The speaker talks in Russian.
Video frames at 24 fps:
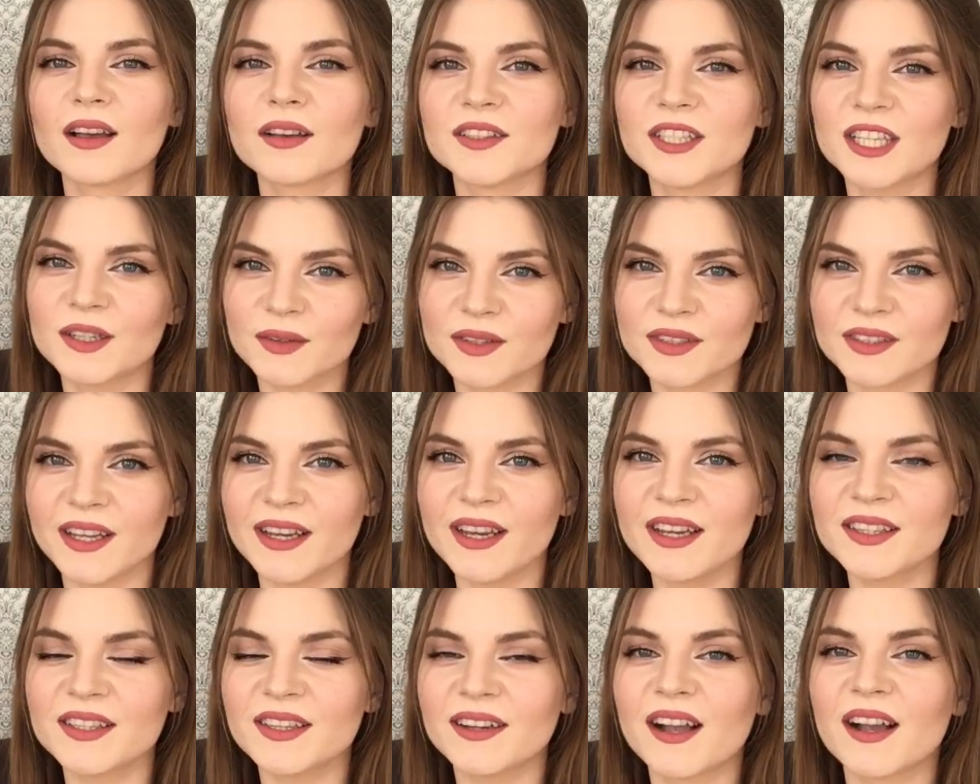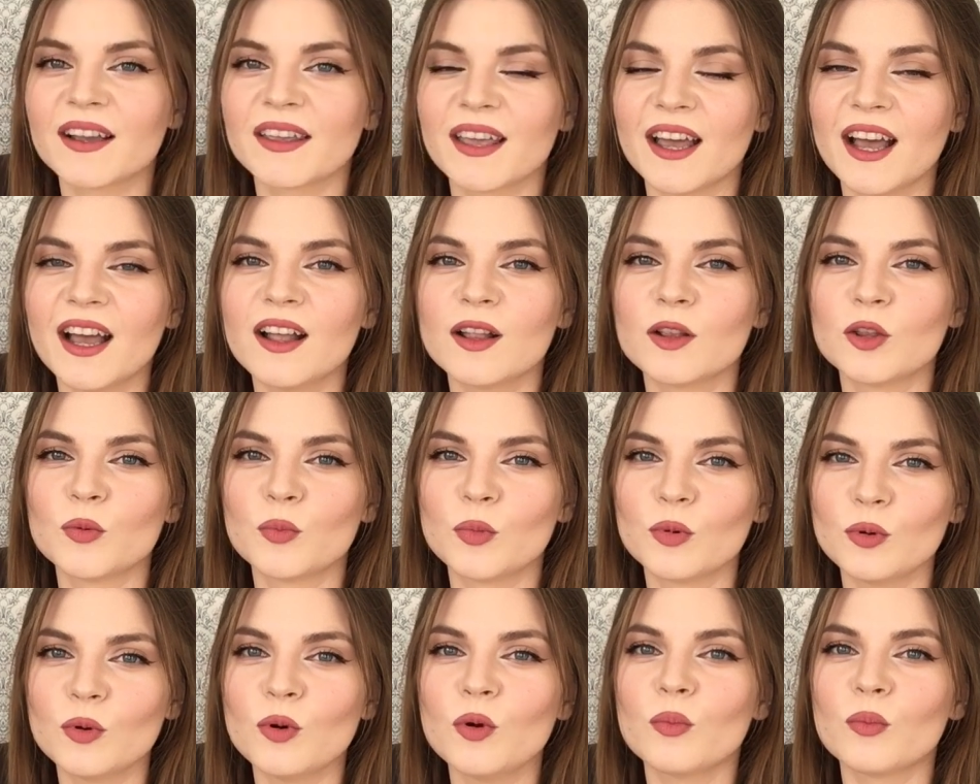Все вы знаете, как я
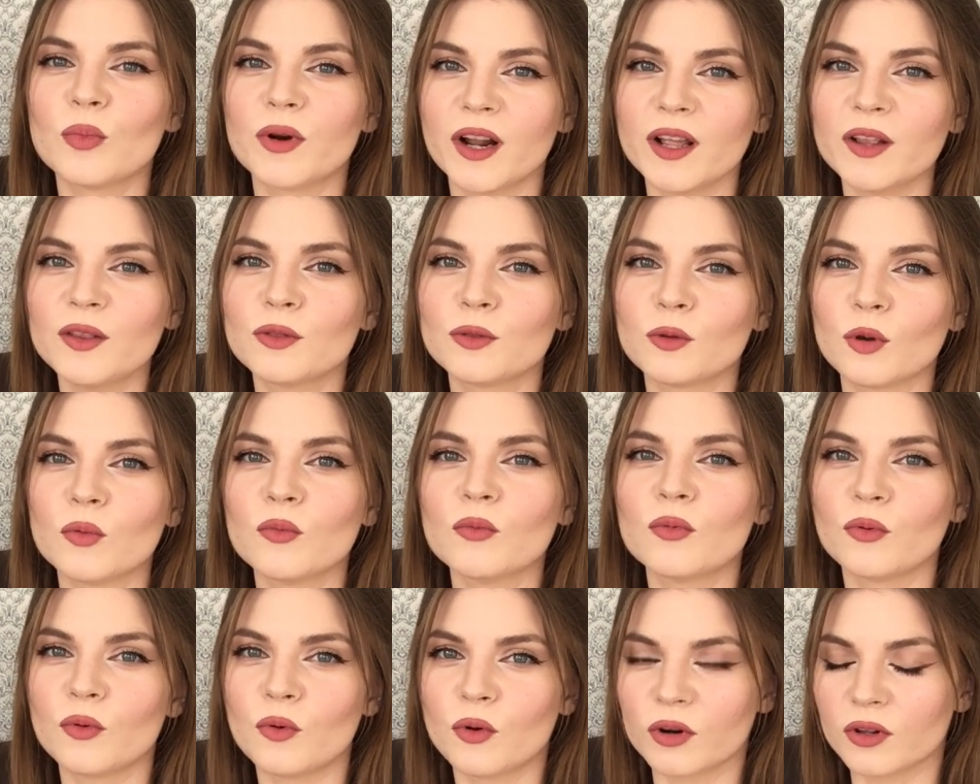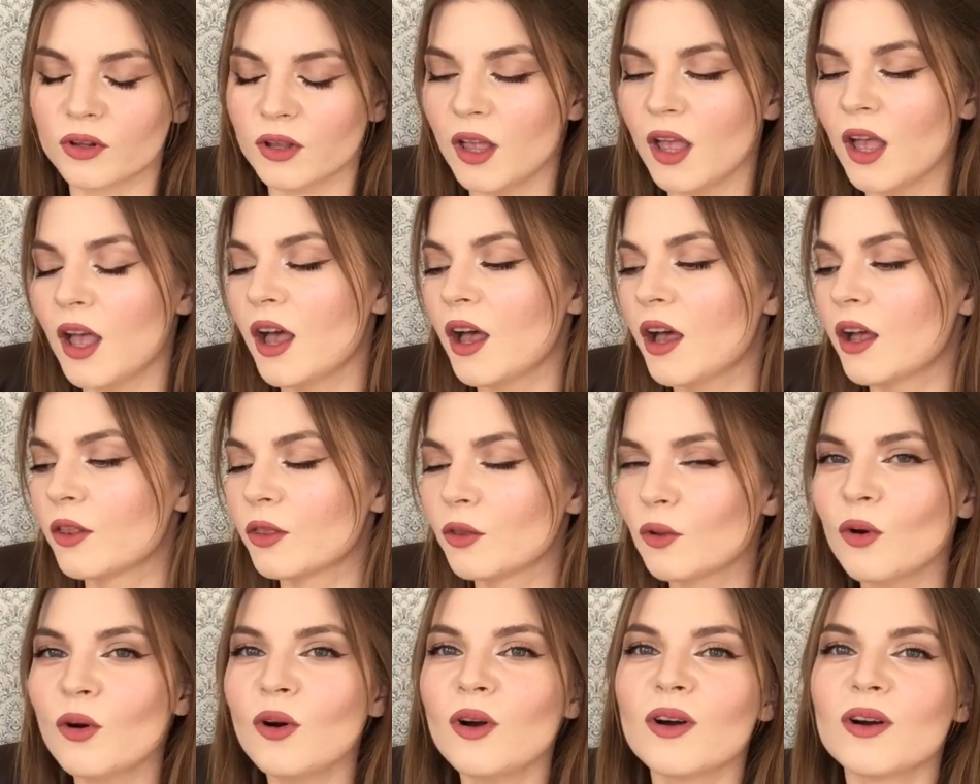люблю бренд Tom Ford,
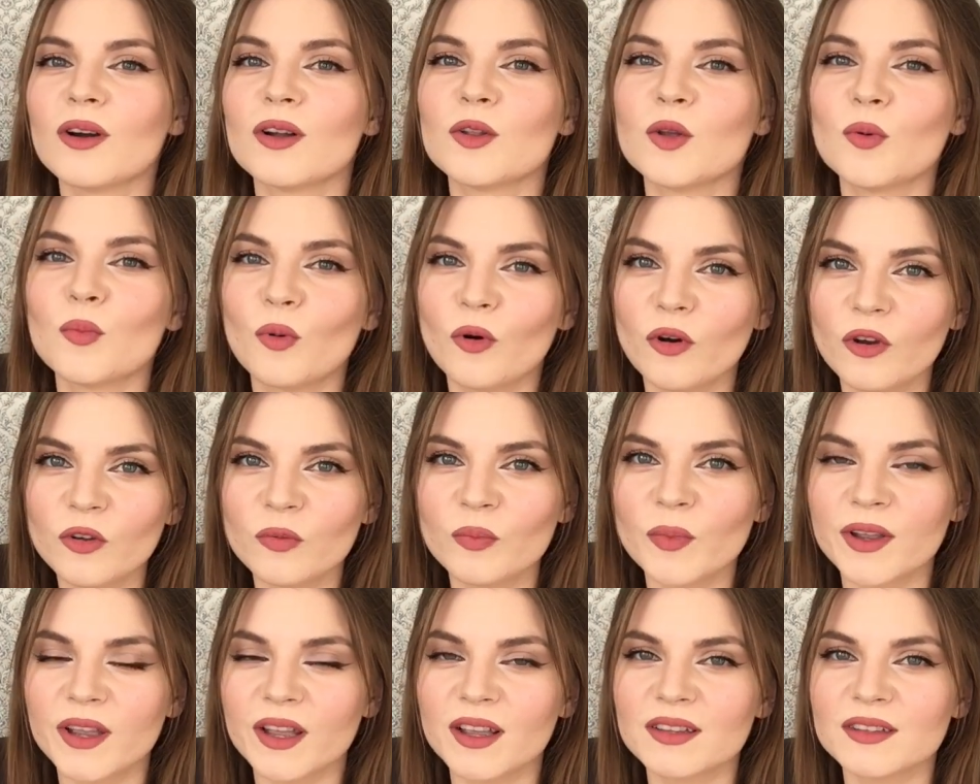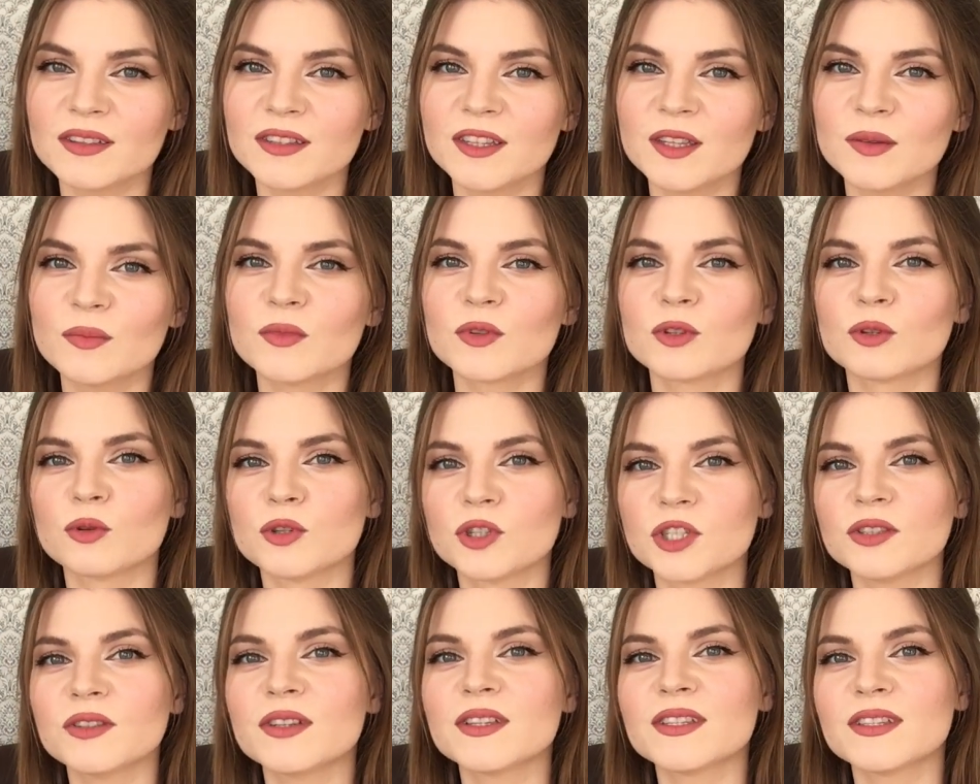но любовь моя с ним
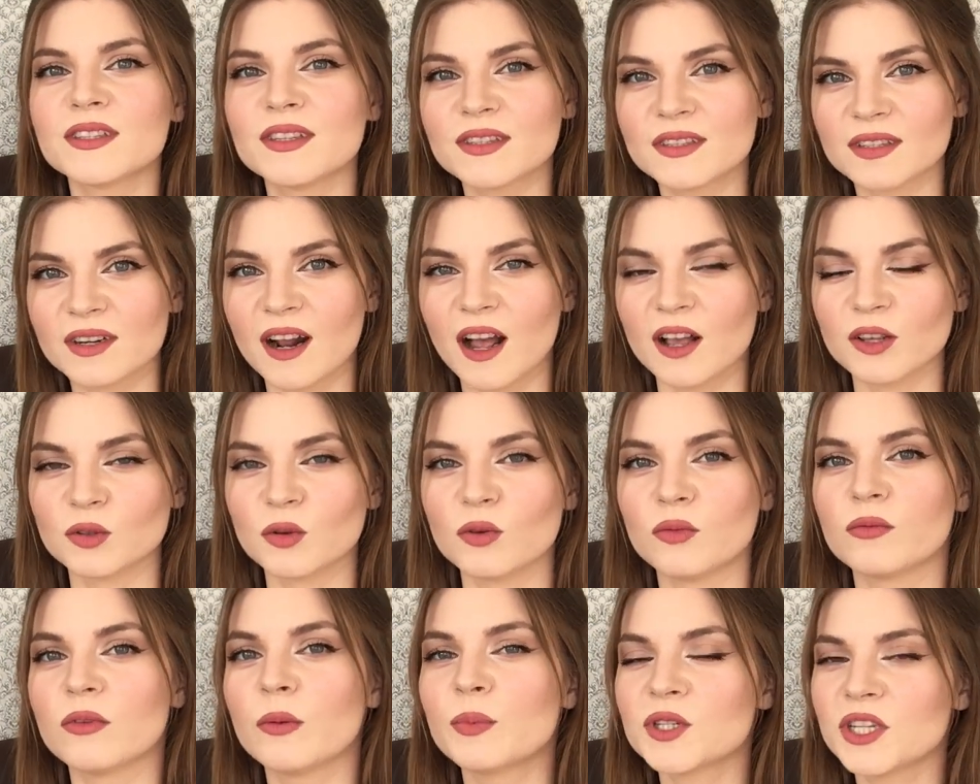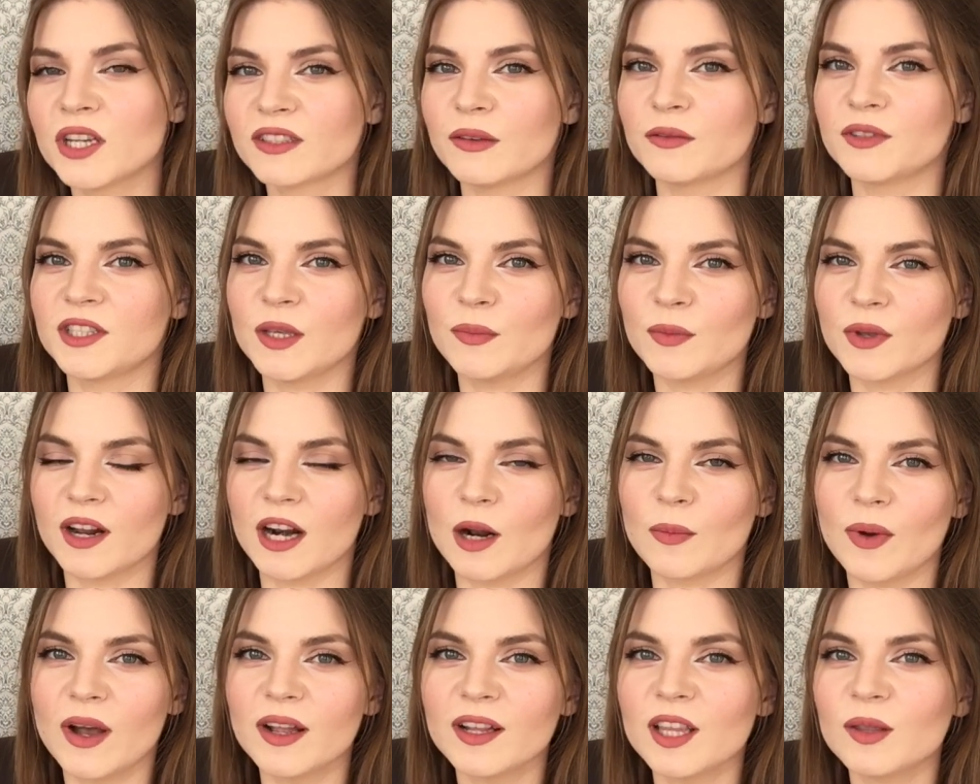случилась не сразу. Вообще со всеми
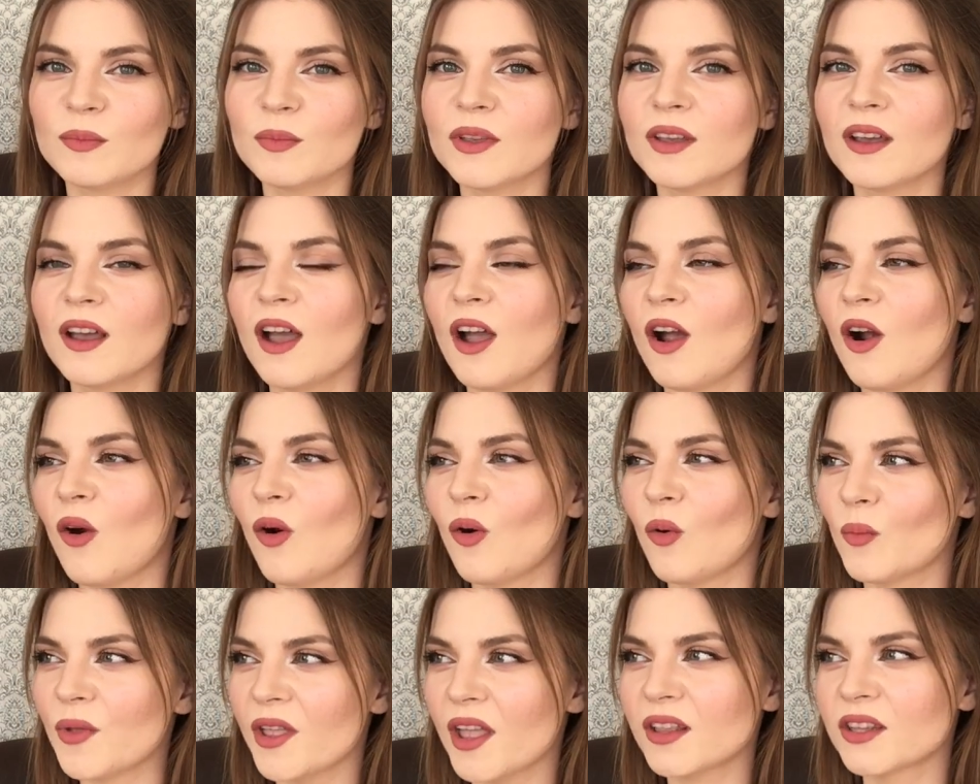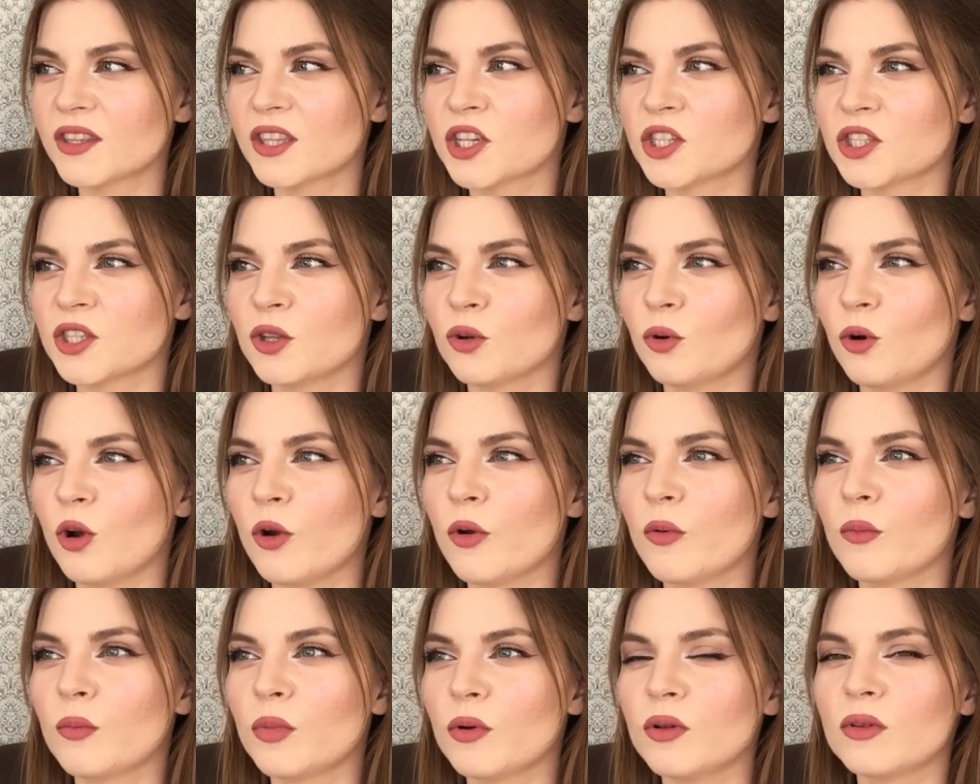ароматами у меня достаточно
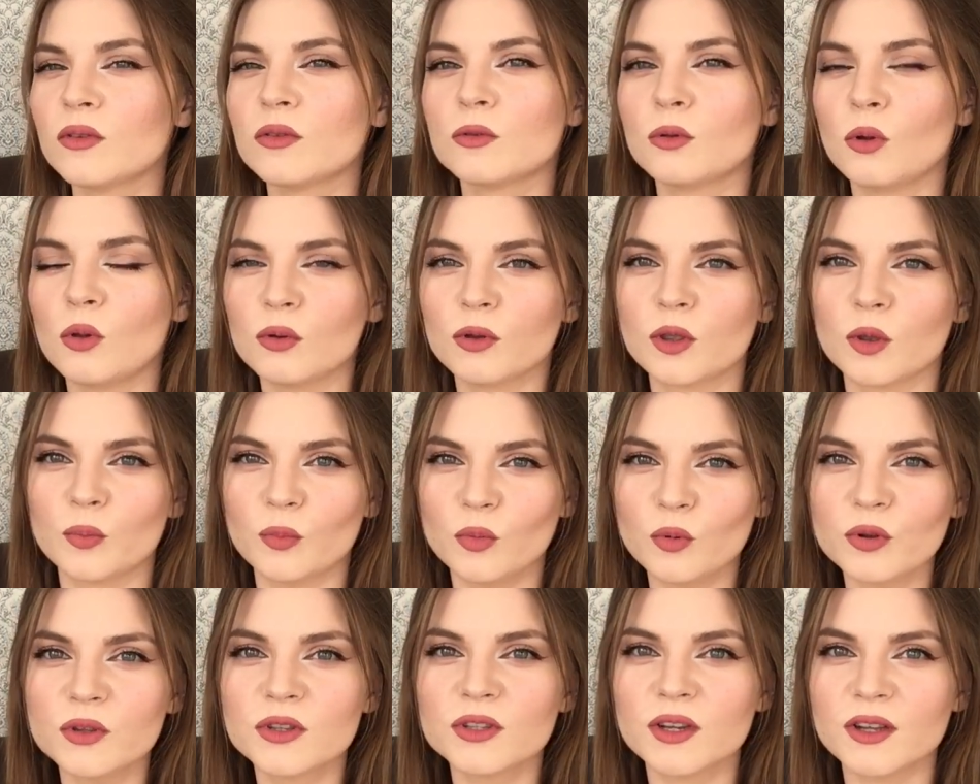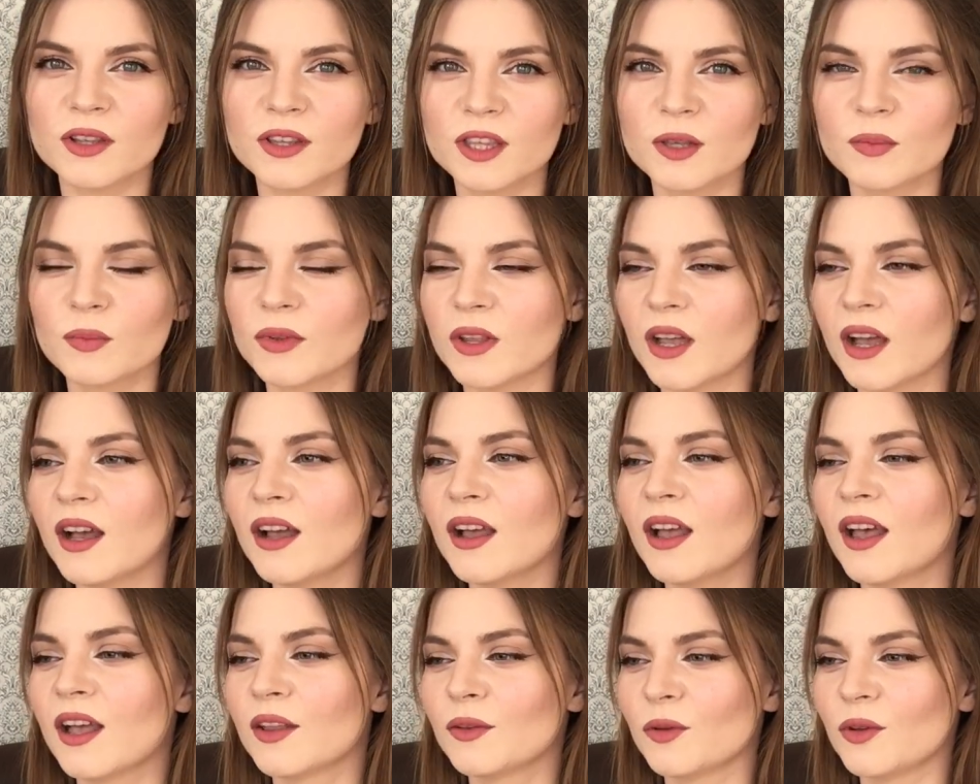такой был долгий путь к ним,
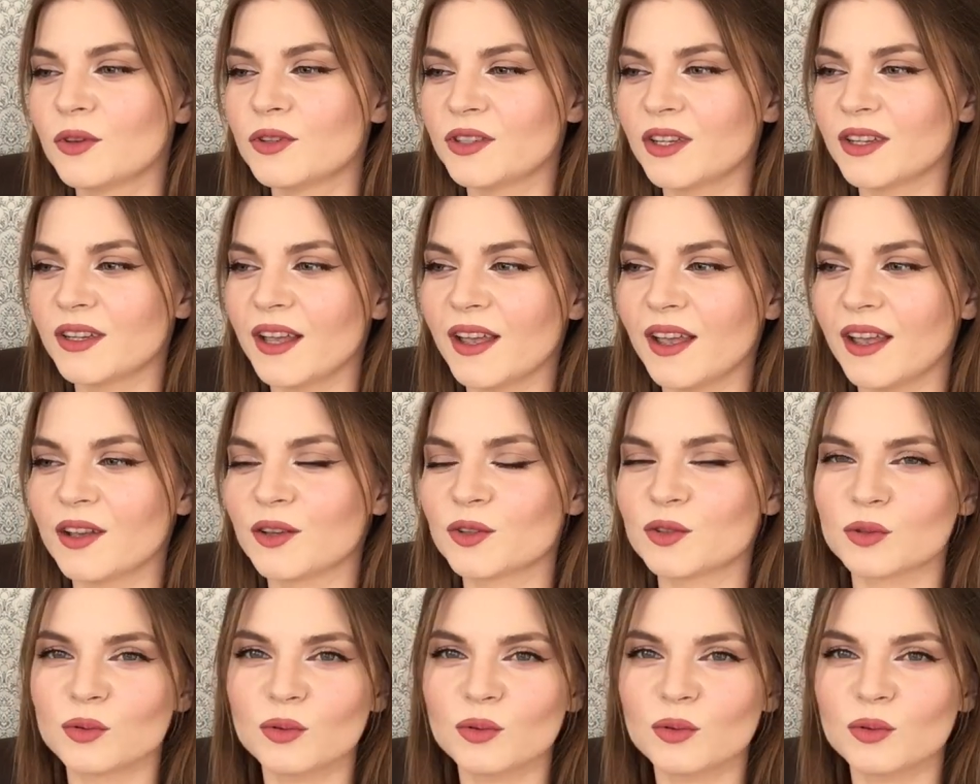да, то есть когда я их